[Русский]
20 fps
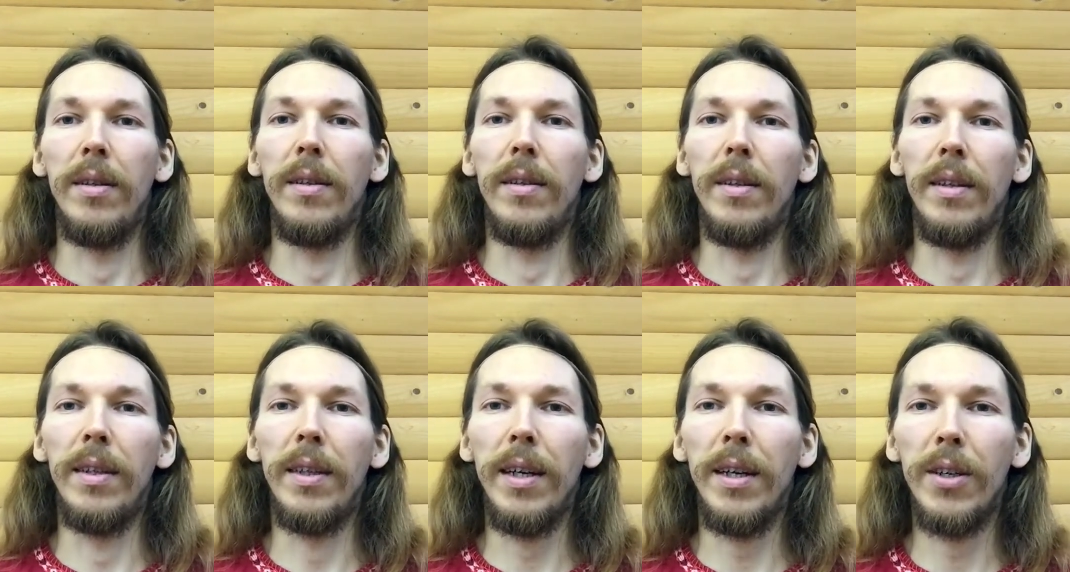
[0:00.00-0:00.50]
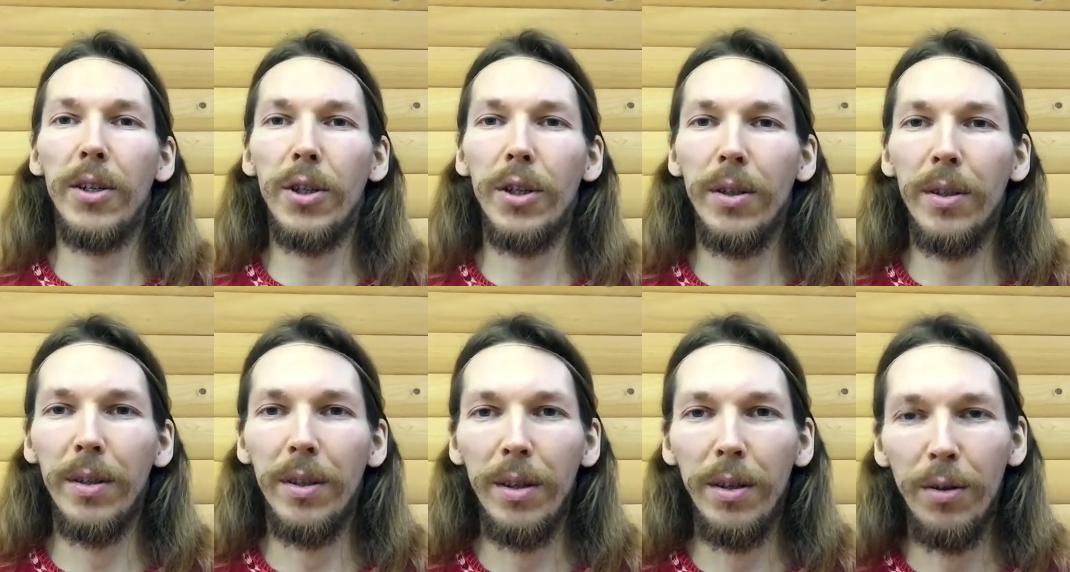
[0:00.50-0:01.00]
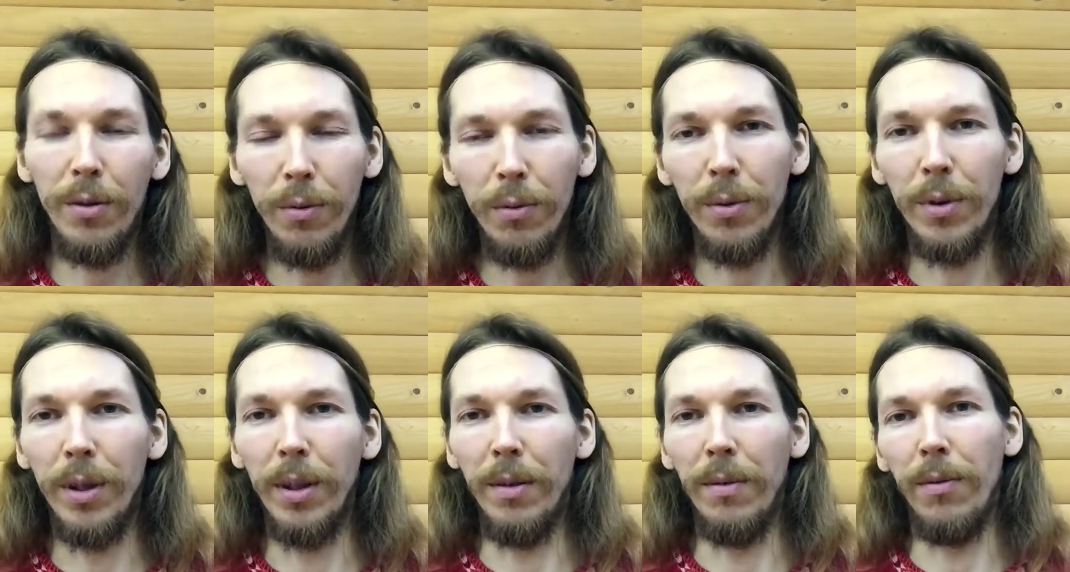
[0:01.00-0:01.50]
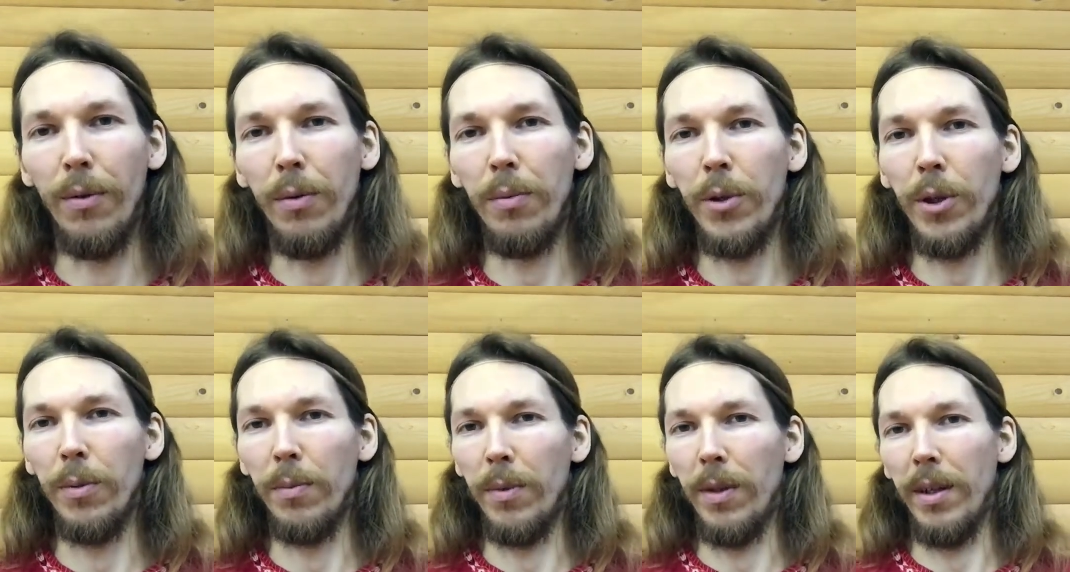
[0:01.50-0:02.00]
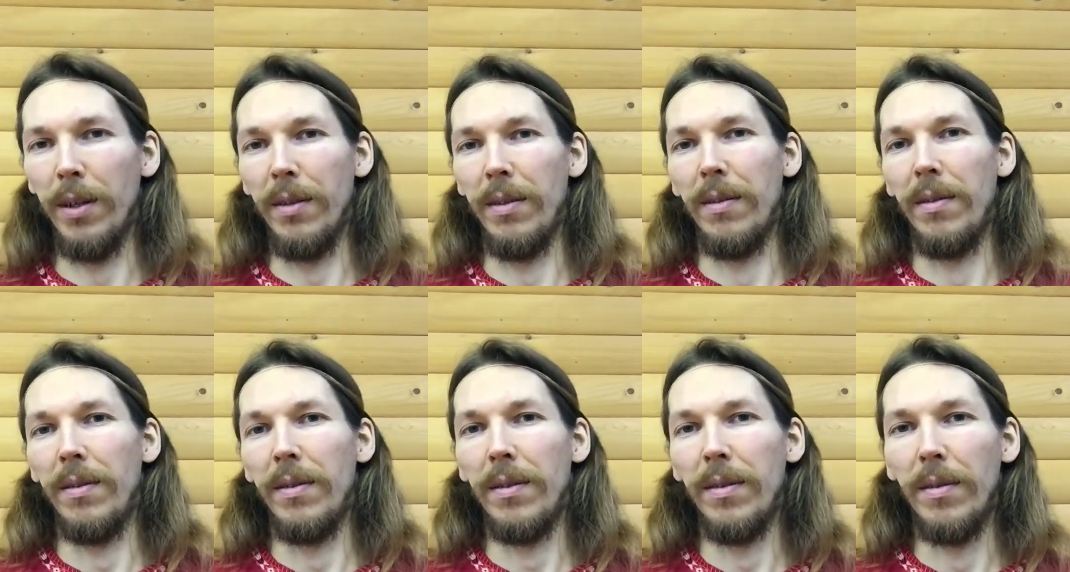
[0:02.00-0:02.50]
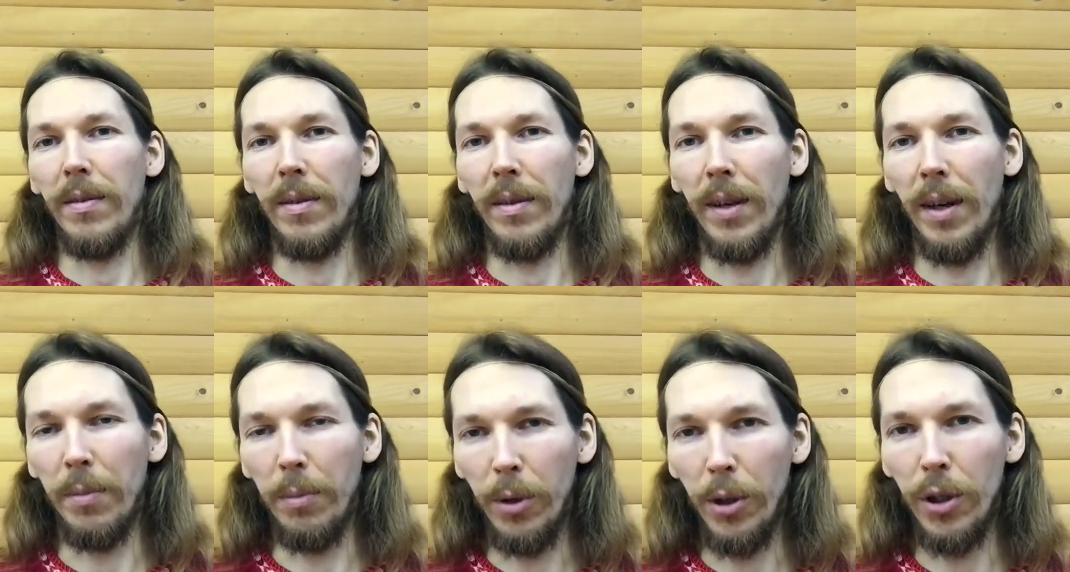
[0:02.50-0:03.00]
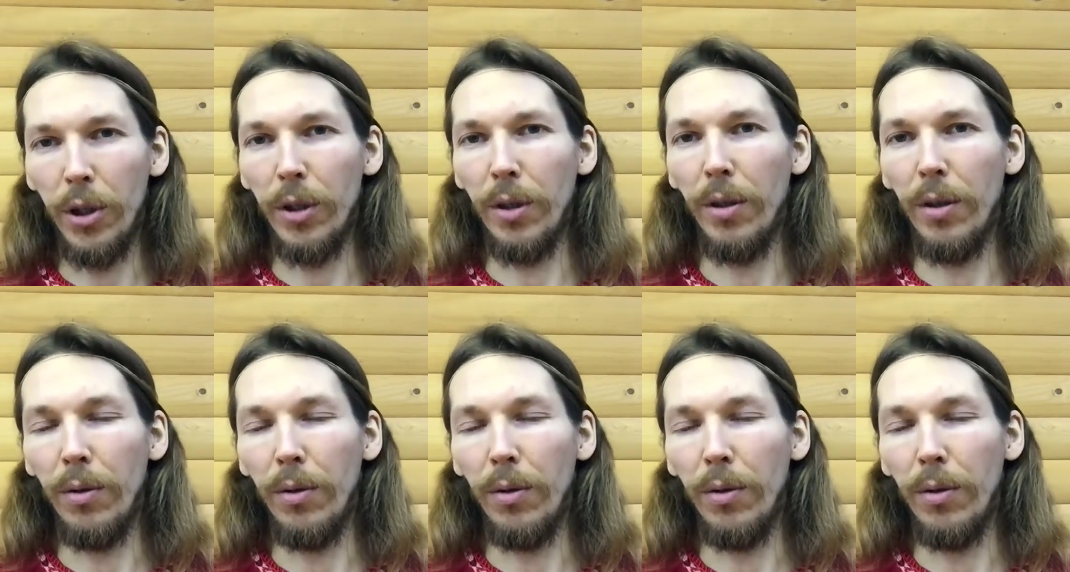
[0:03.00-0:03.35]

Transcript: И также и люди, в общем-то, обычные